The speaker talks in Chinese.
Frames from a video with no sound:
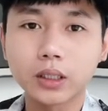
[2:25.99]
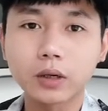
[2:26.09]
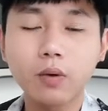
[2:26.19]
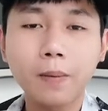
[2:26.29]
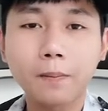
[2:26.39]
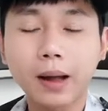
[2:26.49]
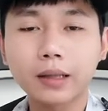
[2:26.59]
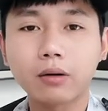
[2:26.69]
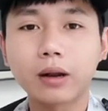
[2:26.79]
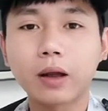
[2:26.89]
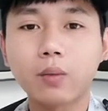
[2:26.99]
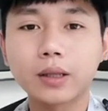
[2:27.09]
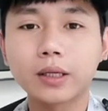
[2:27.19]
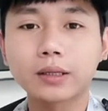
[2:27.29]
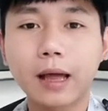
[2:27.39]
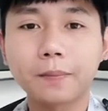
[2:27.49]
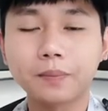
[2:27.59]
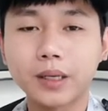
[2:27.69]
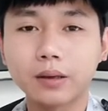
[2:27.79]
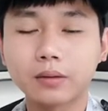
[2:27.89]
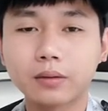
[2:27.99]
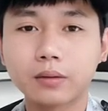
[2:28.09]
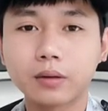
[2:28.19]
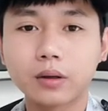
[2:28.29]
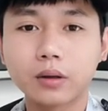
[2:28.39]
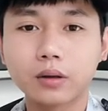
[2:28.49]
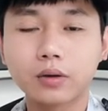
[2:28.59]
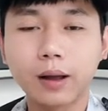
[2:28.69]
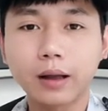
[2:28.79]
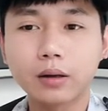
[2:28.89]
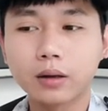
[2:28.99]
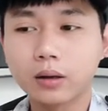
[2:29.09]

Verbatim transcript: 一万八到两万的大饼，对吧？